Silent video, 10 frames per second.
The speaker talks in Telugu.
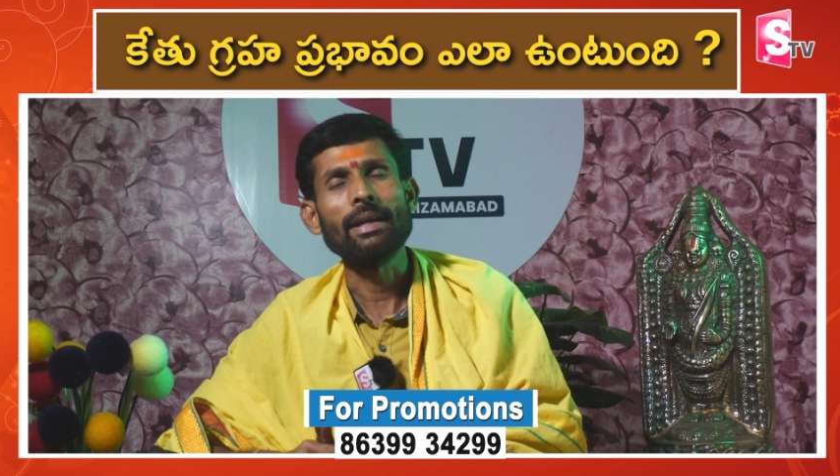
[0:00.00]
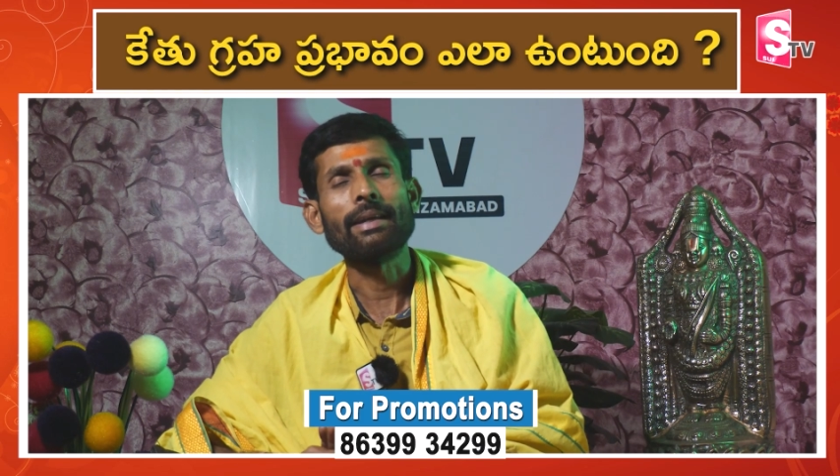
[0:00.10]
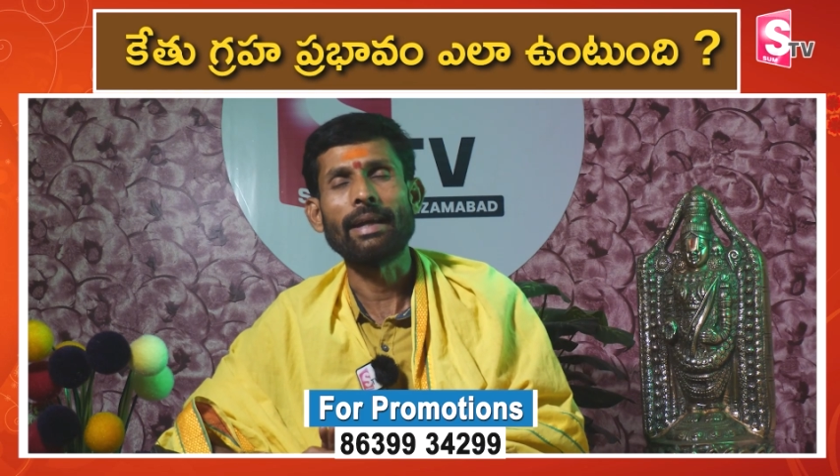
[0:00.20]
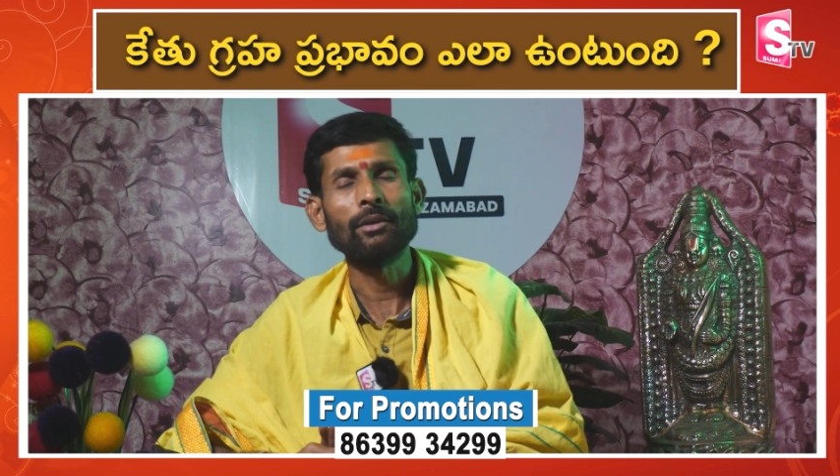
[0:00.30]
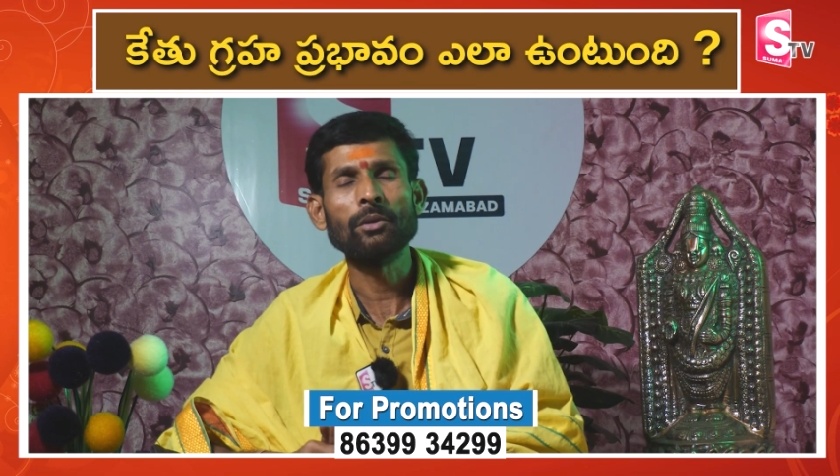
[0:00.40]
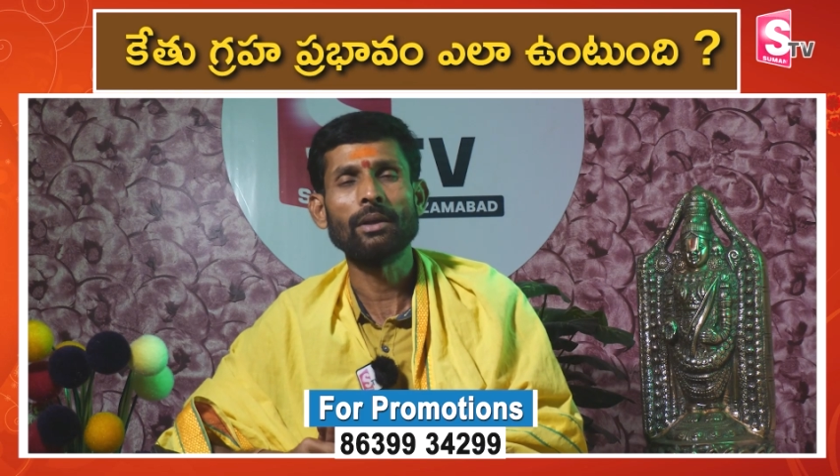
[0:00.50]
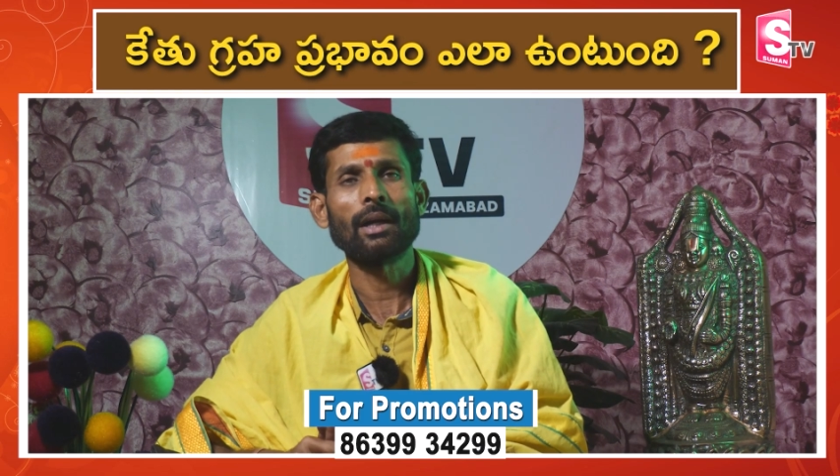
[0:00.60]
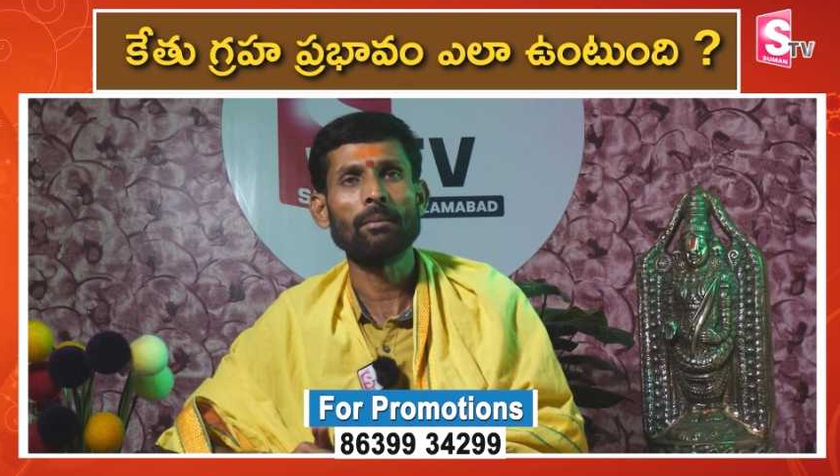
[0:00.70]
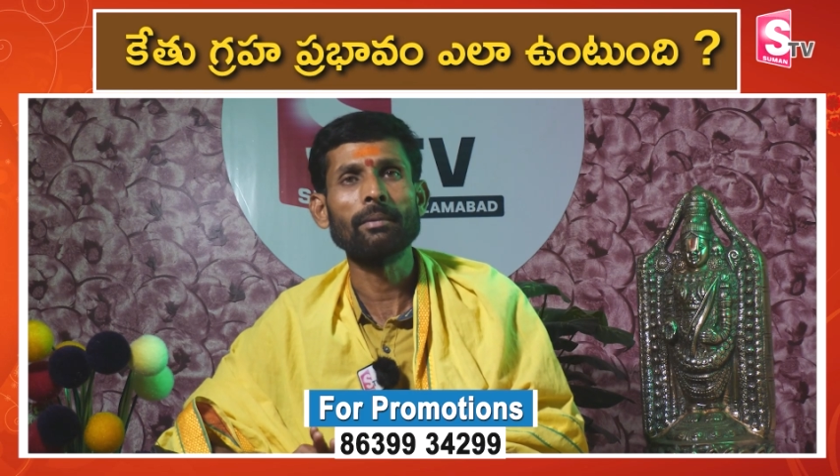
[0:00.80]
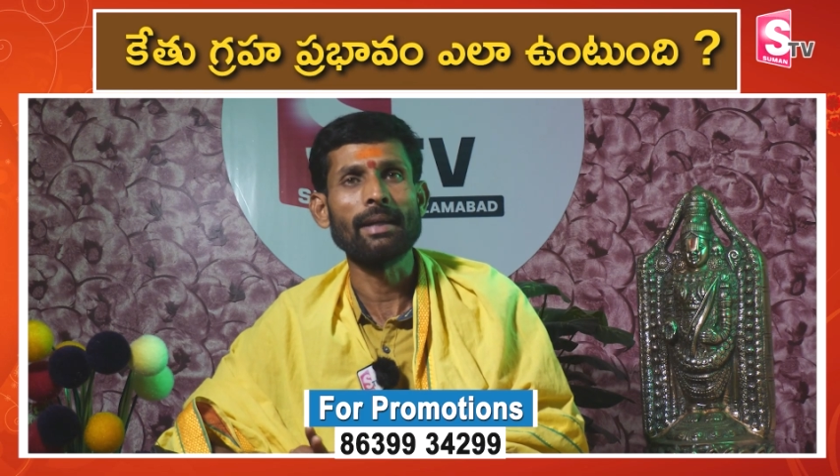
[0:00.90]
ఈ కేతు
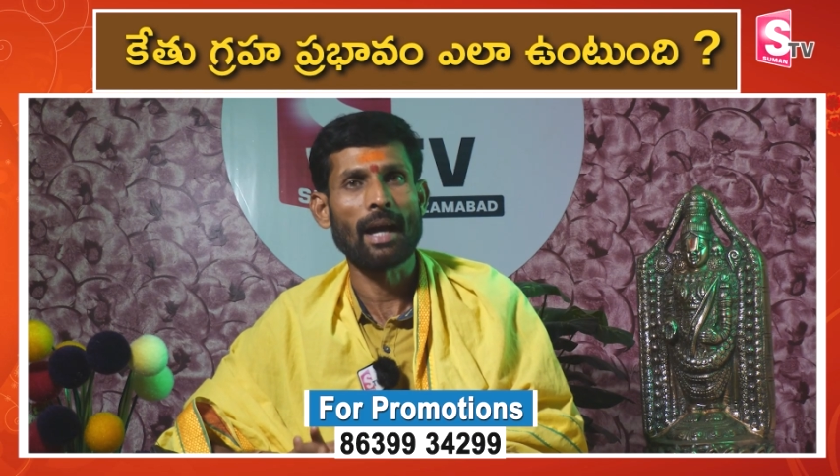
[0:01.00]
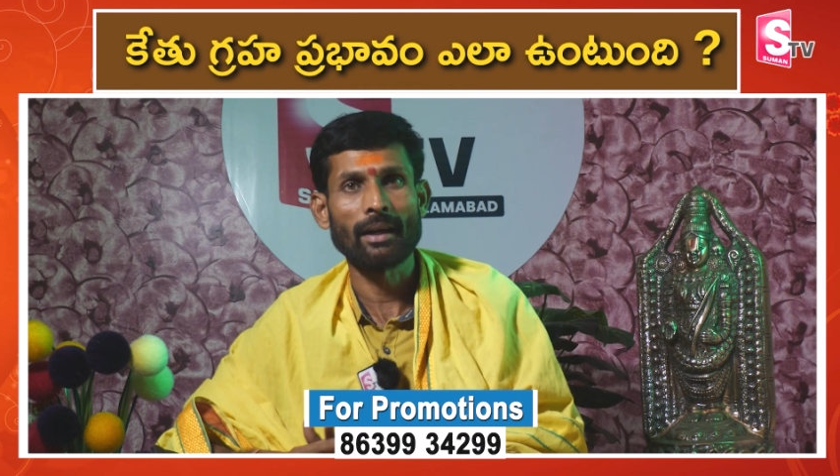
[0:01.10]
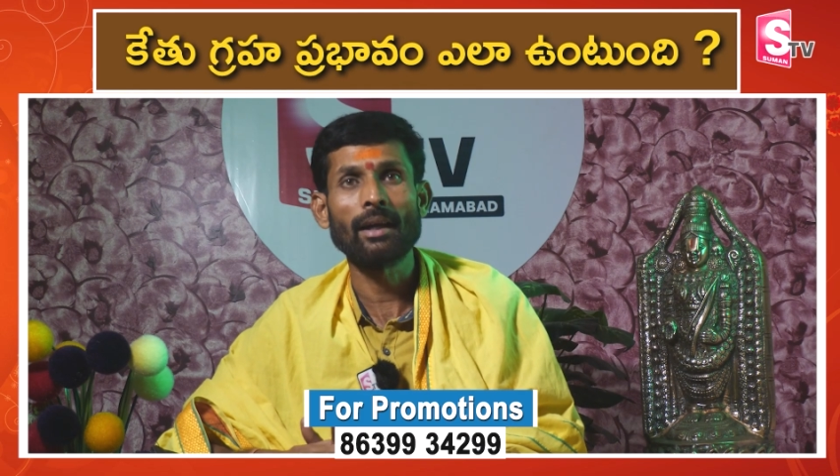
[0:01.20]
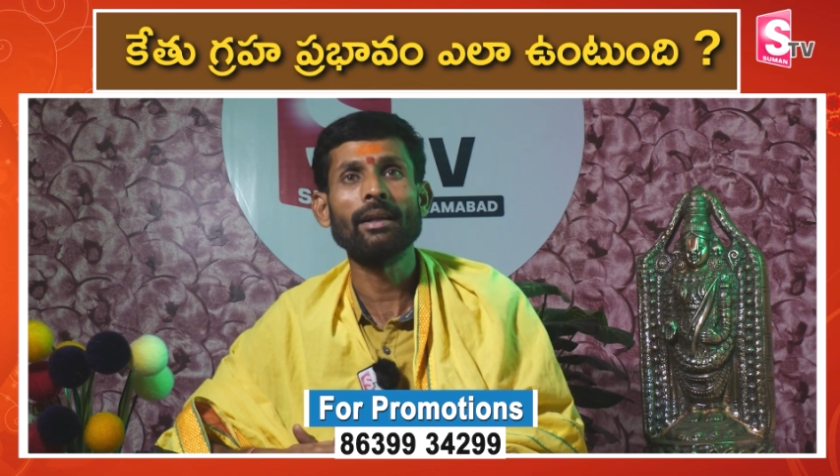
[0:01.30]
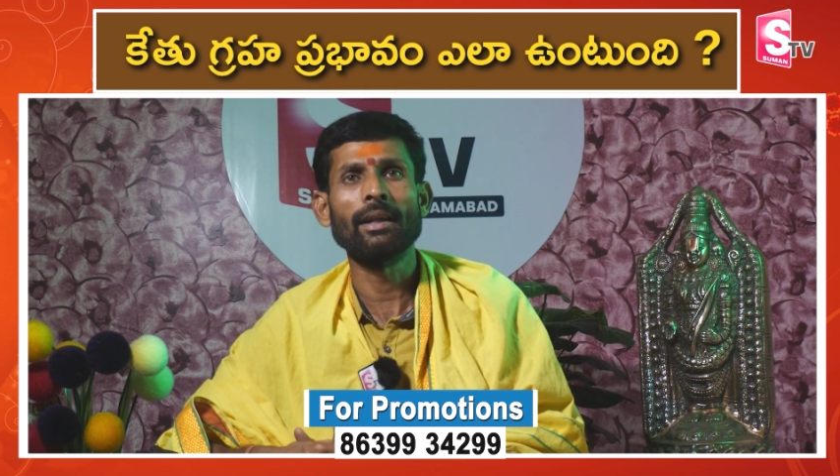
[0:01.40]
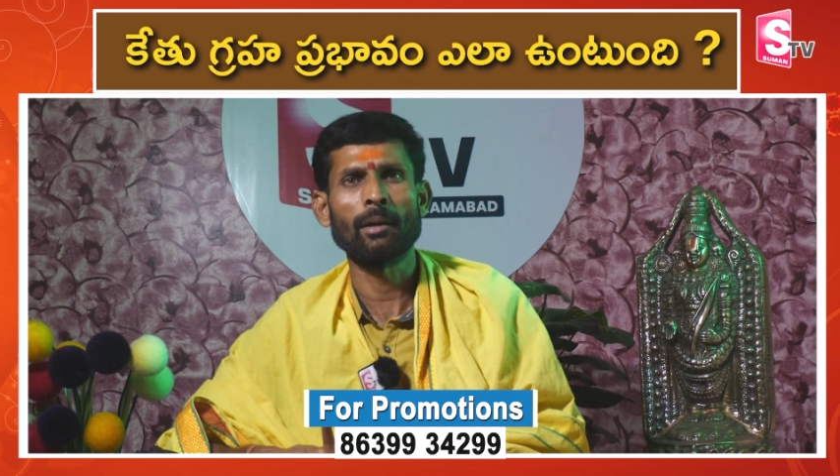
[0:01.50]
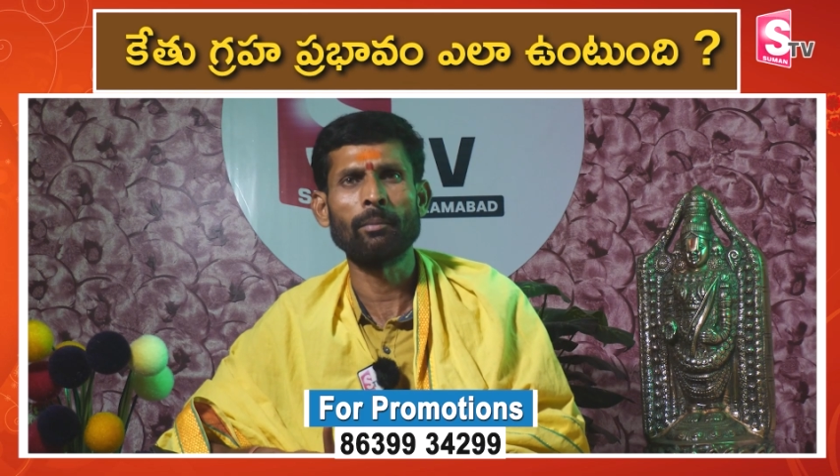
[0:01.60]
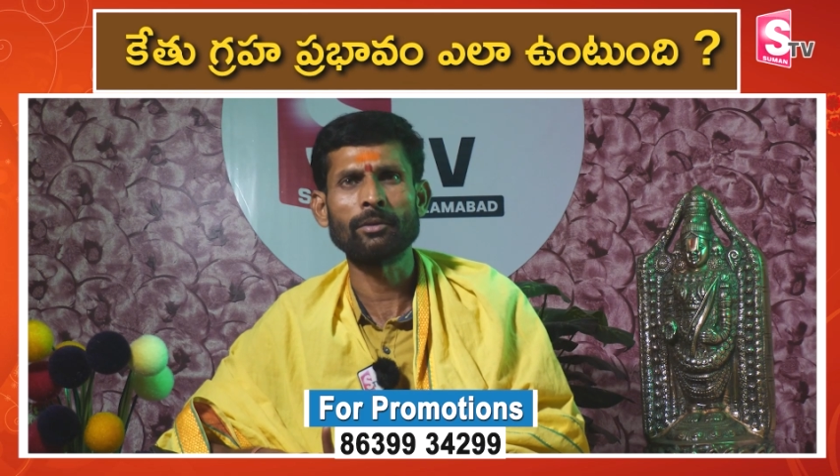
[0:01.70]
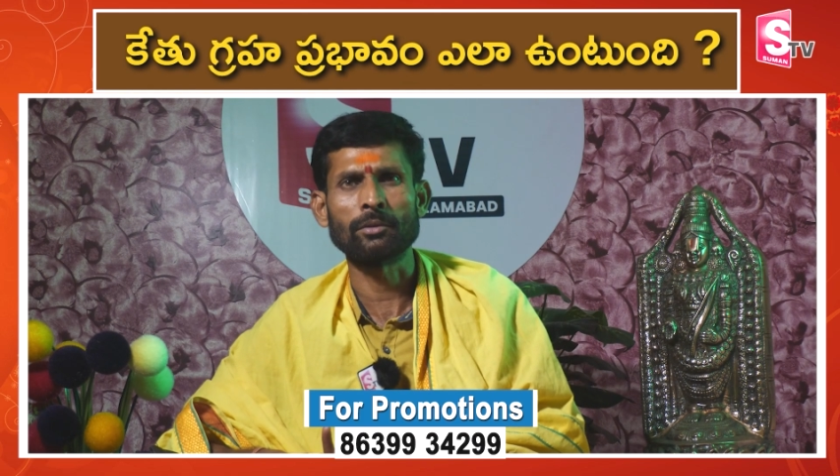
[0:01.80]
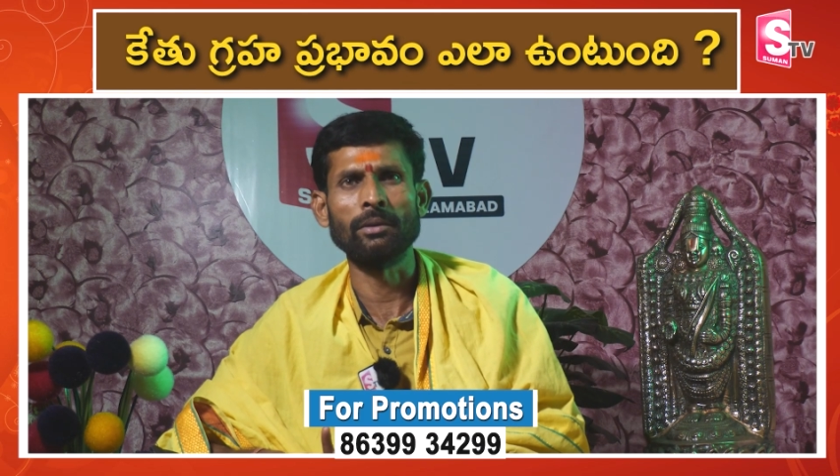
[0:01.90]
గ్రహం జ్ఞానాన్ని
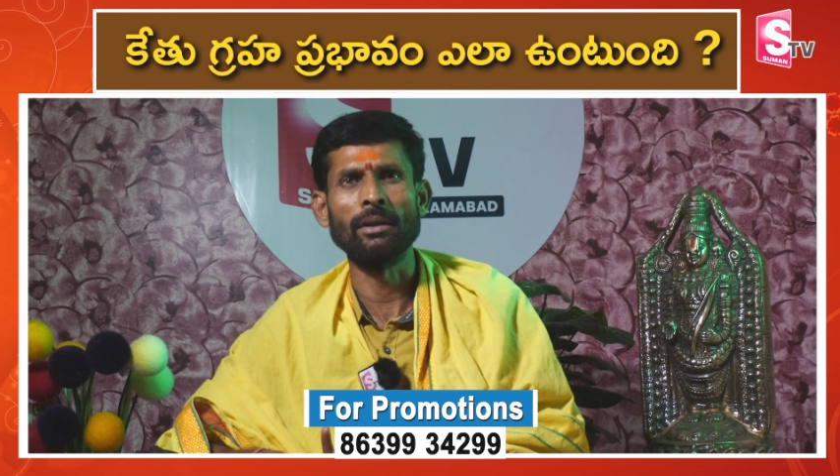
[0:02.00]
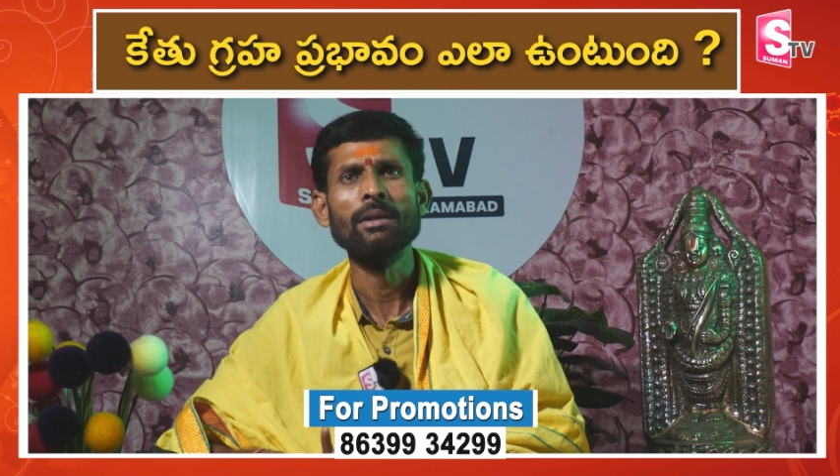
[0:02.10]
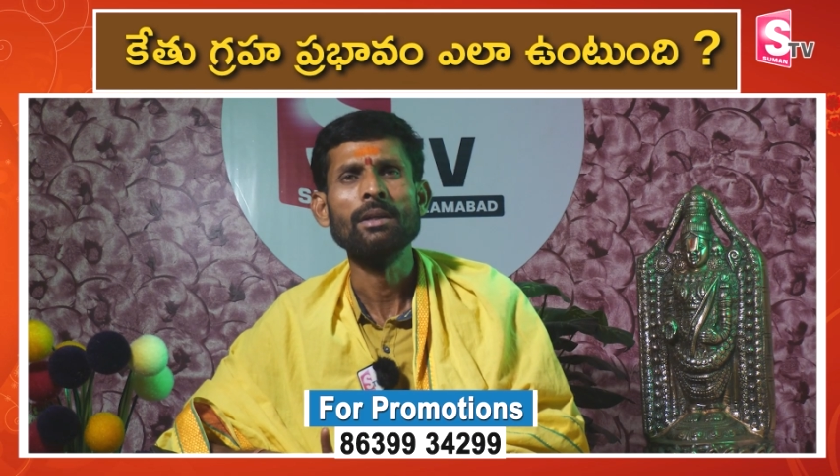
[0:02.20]
నేర్పిస్తుంది